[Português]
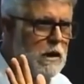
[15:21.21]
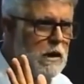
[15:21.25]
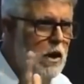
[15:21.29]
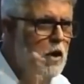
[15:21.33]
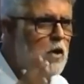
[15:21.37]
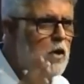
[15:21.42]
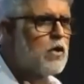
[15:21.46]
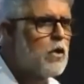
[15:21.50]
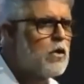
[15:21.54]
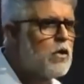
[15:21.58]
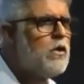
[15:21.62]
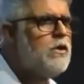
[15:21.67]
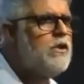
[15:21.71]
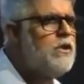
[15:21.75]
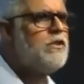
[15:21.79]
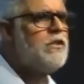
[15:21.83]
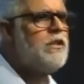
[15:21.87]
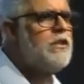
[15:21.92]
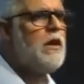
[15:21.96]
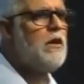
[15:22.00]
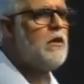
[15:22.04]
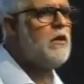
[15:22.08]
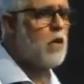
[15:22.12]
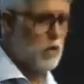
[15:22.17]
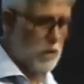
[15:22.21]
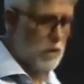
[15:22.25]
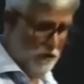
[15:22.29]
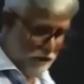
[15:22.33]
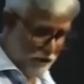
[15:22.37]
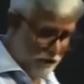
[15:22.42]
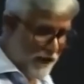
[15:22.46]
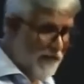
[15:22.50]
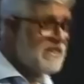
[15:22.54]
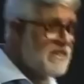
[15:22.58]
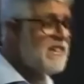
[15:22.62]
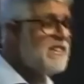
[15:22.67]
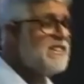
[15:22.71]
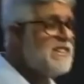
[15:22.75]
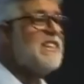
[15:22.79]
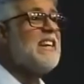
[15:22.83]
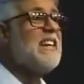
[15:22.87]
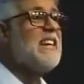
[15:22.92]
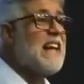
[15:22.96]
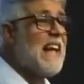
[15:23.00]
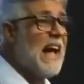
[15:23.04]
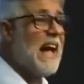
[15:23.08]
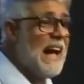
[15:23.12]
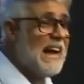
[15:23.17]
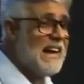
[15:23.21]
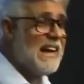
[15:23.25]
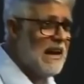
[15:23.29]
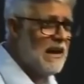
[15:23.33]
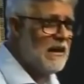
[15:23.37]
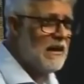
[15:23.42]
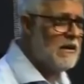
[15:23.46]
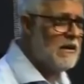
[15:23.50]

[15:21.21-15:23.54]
Eu só estou dizendo que o que fez esse cara